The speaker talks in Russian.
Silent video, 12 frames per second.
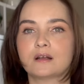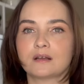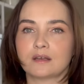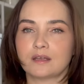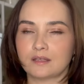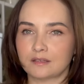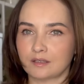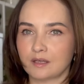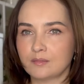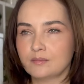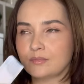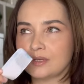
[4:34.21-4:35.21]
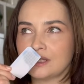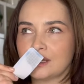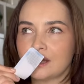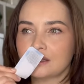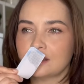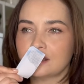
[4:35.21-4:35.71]
А это
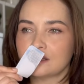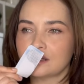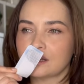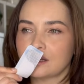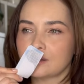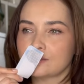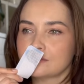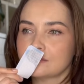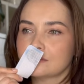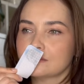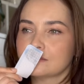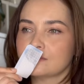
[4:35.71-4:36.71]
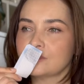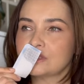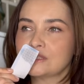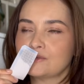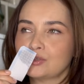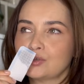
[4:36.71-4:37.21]
приятная такая
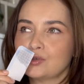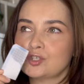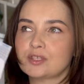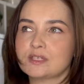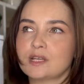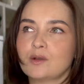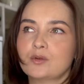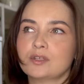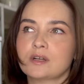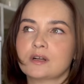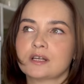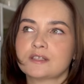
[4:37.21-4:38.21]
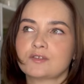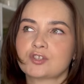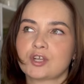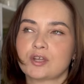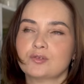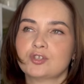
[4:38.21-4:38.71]
белоцветочная, зелененькая,
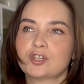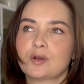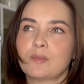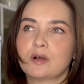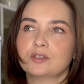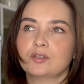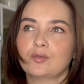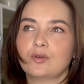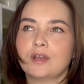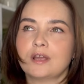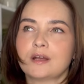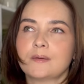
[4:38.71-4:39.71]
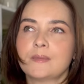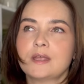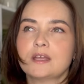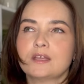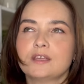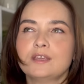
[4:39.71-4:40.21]
освежающая магнолия.
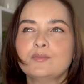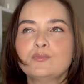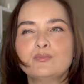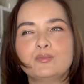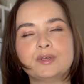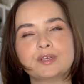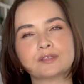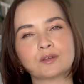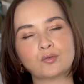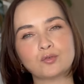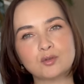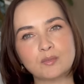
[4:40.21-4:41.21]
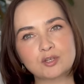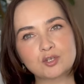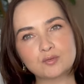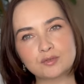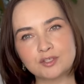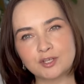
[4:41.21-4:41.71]
Имбирь такую
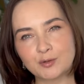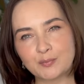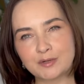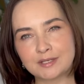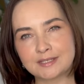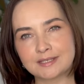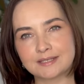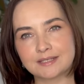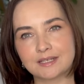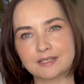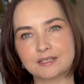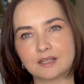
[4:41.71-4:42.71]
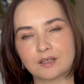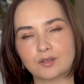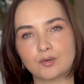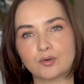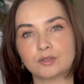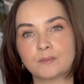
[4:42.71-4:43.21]
небольшую терпкость здесь
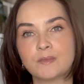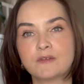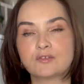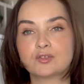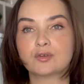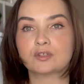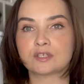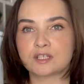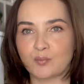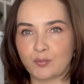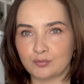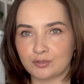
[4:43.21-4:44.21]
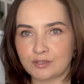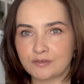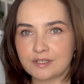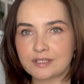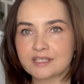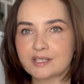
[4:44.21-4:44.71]
дает. Все это
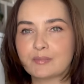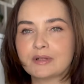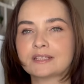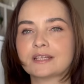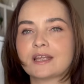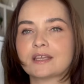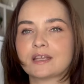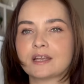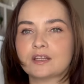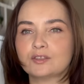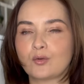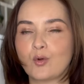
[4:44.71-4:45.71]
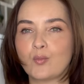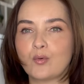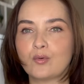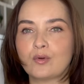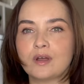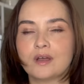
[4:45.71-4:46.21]
запудривается благодаря
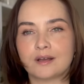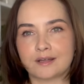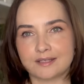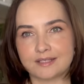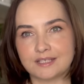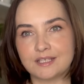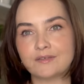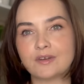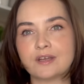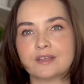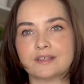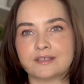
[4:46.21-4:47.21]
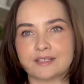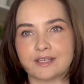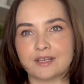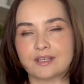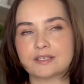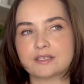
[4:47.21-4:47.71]
гелиотропу. Красиво,
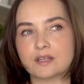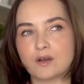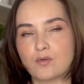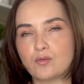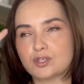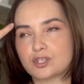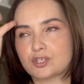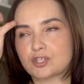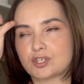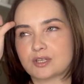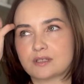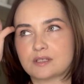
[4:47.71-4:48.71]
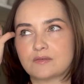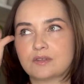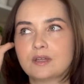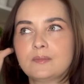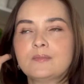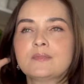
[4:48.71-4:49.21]
интересно, очень
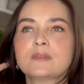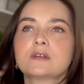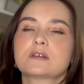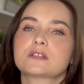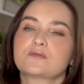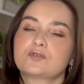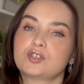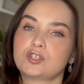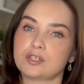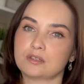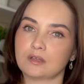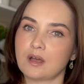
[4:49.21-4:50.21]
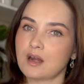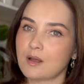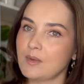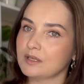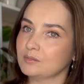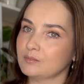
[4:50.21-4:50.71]
женственно звучит.
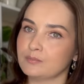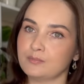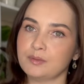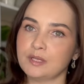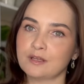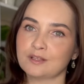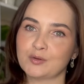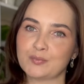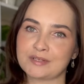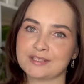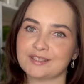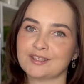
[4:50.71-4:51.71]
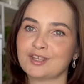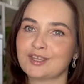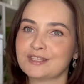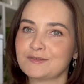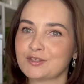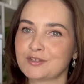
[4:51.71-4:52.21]
Аромат белых
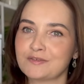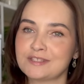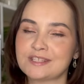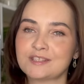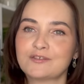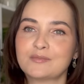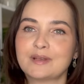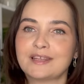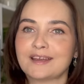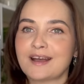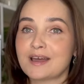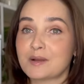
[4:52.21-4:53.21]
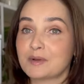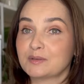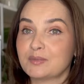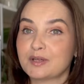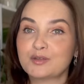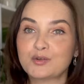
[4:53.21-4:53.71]
простыней, свежевыстиранного белья, аромат
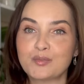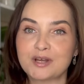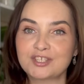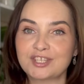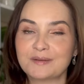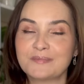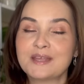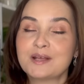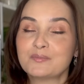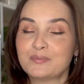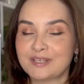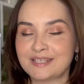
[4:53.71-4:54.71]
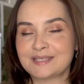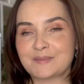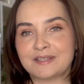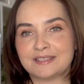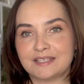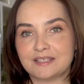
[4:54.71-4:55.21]
белой рубашки
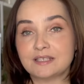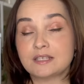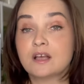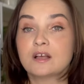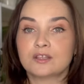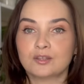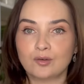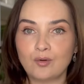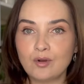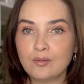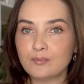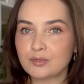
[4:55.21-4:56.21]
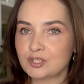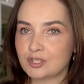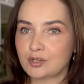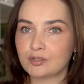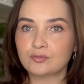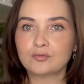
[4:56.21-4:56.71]
присмотритесь, но
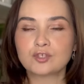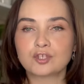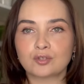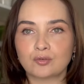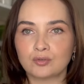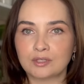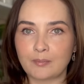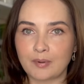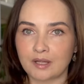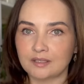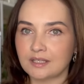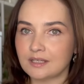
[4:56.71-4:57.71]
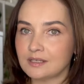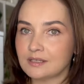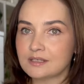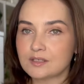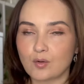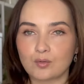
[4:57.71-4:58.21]
подчеркну, что на Prada
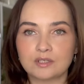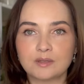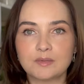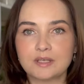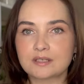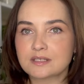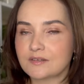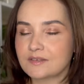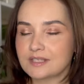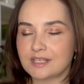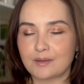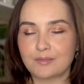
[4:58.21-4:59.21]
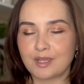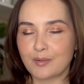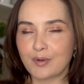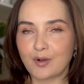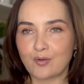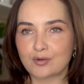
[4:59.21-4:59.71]
Iris он для меня совсем не
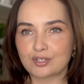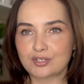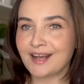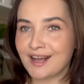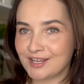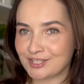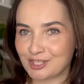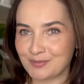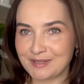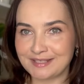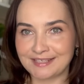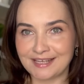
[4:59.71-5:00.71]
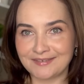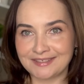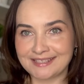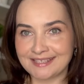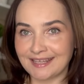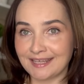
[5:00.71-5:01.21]
похож. Как же мне
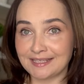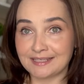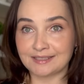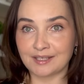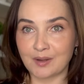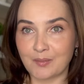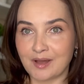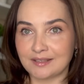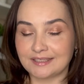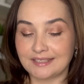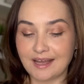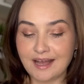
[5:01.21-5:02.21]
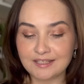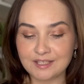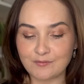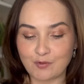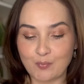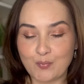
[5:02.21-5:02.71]
нравится этот аромат, я от
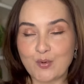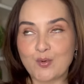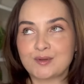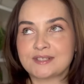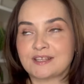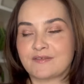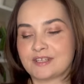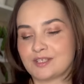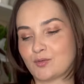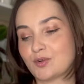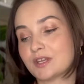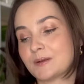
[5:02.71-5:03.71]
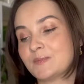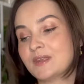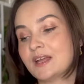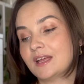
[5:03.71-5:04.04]
него просто в восторге.